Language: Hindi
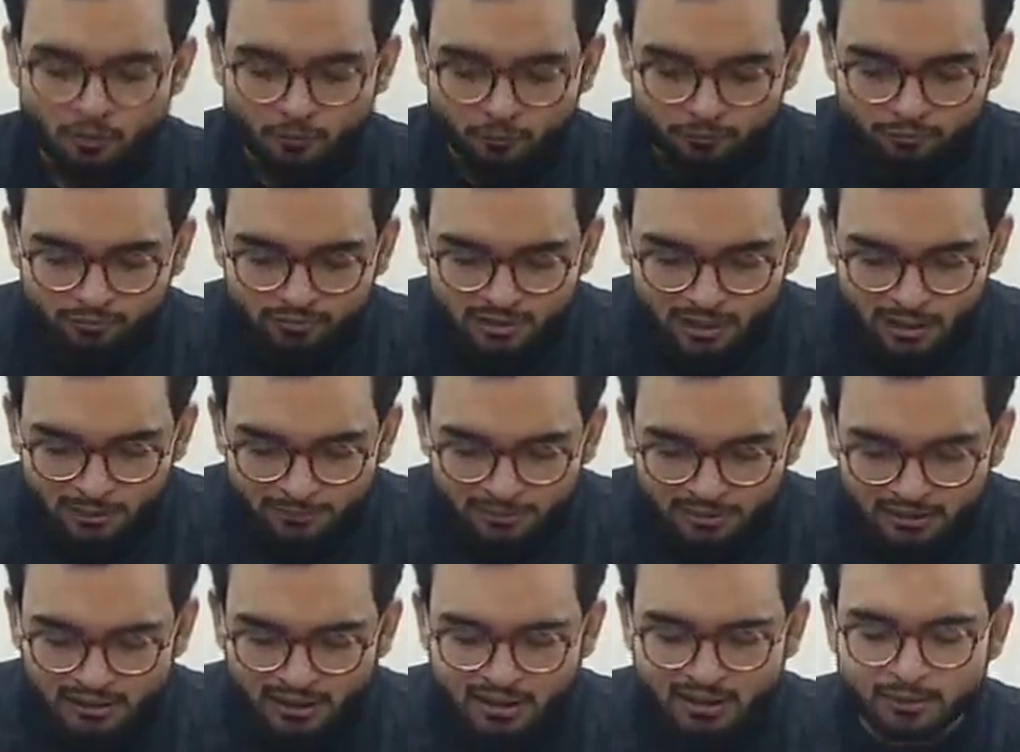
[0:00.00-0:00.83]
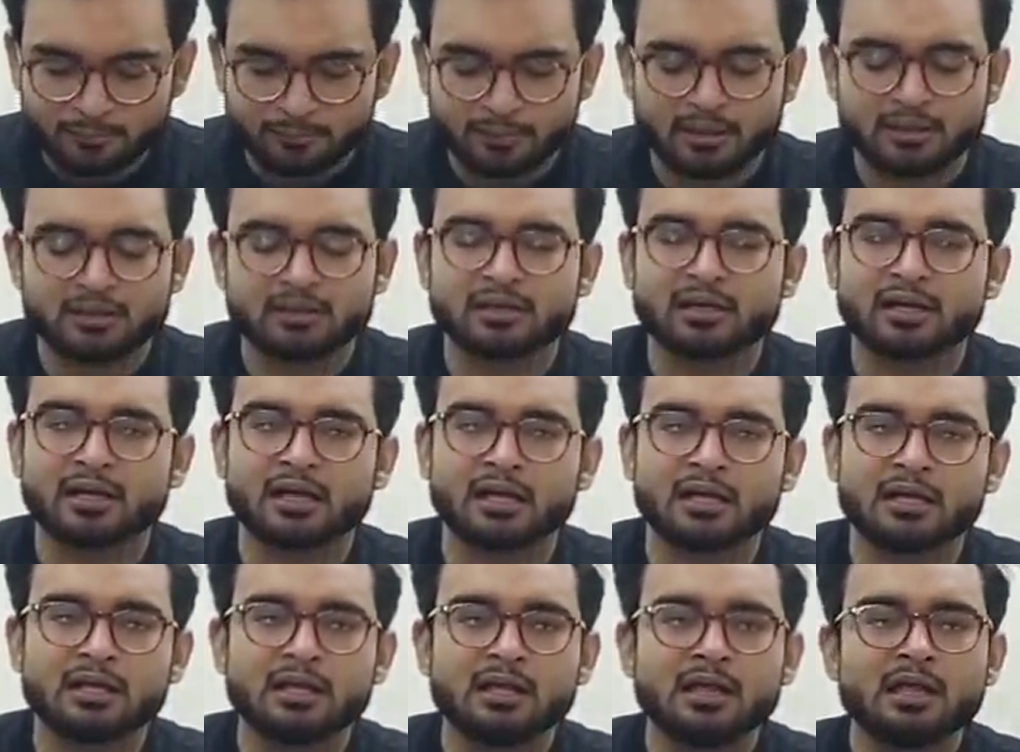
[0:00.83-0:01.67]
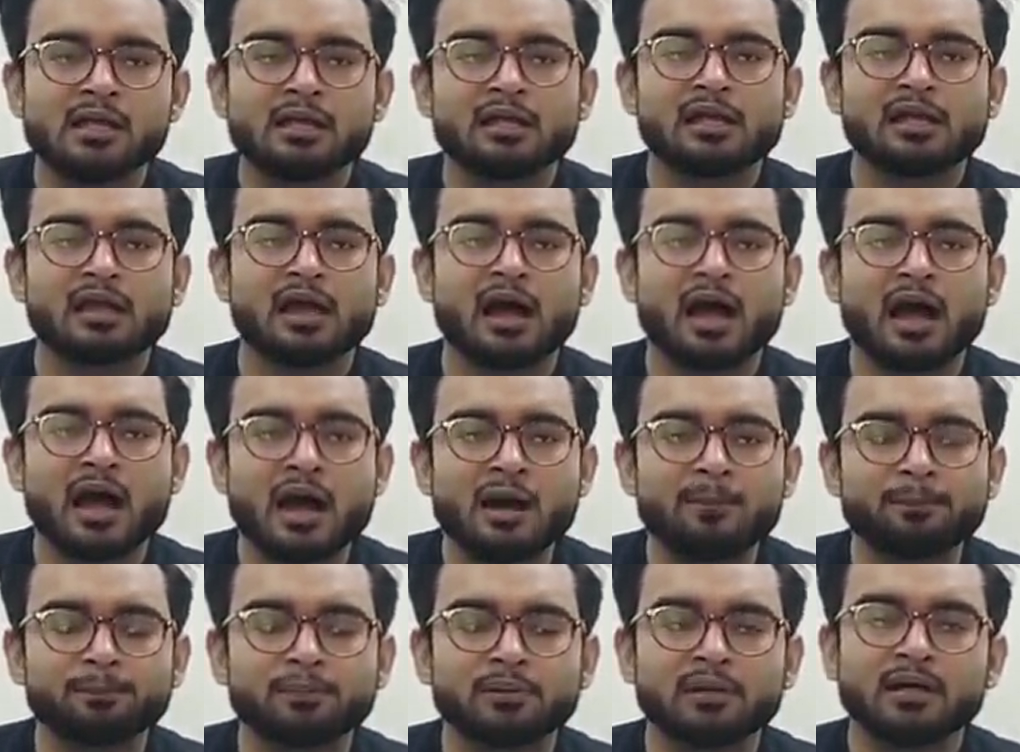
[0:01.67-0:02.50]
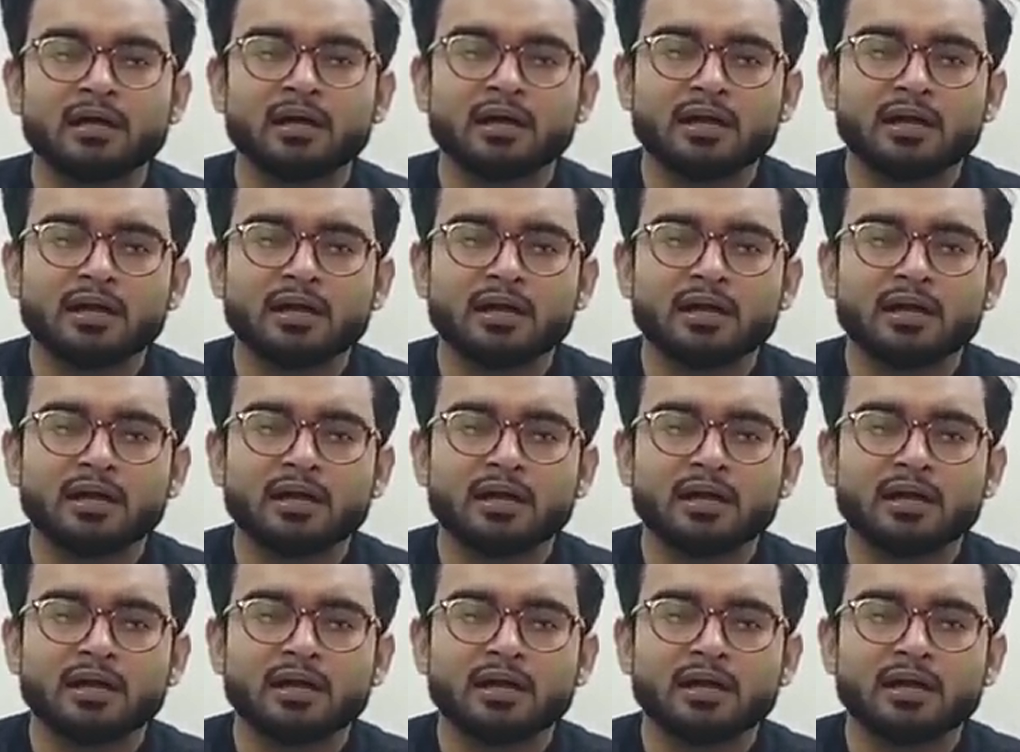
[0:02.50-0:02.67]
उनका भी यही मानना है कि आप